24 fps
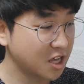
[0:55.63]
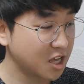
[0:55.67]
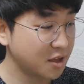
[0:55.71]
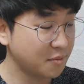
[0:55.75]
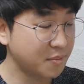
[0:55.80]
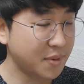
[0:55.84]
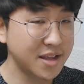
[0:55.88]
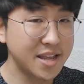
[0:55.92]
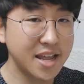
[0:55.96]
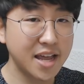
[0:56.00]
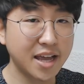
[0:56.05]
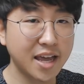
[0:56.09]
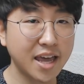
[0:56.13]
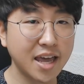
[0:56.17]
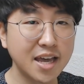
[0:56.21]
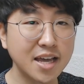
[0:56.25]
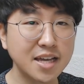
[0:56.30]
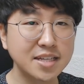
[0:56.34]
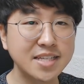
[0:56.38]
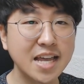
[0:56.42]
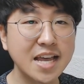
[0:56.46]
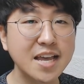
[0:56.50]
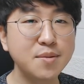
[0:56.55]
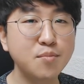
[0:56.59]
만약에
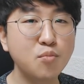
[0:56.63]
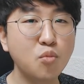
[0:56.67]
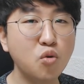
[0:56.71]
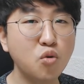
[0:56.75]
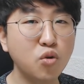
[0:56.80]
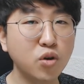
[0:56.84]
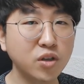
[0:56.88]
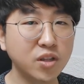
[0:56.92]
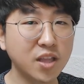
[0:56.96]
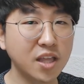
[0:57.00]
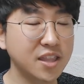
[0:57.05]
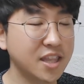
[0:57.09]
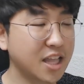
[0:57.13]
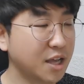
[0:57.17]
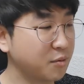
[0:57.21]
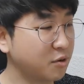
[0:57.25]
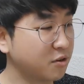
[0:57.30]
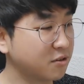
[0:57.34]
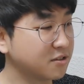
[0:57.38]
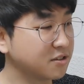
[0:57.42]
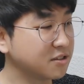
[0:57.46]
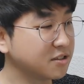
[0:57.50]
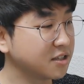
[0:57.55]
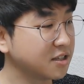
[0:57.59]
생목이
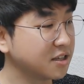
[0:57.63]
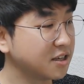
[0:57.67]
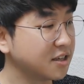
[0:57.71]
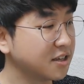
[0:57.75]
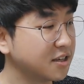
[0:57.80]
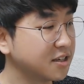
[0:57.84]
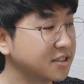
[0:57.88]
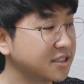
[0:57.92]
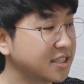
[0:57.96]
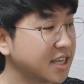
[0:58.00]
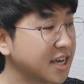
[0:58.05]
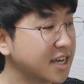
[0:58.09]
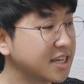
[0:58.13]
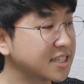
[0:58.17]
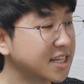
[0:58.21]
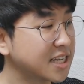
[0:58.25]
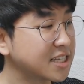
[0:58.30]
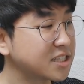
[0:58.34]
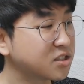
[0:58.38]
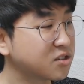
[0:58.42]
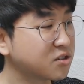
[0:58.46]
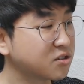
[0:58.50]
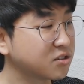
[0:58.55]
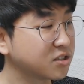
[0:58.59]
된다면은
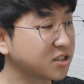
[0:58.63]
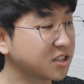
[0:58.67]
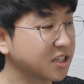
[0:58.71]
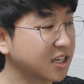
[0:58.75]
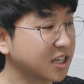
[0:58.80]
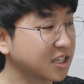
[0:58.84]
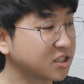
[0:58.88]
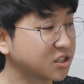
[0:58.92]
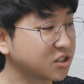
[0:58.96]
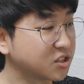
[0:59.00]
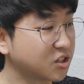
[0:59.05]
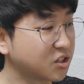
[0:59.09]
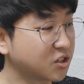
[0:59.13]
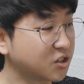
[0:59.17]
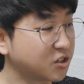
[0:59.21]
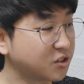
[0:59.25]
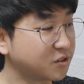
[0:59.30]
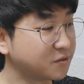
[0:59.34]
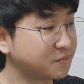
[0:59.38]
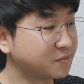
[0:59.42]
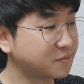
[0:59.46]
생산성을 띠겠죠.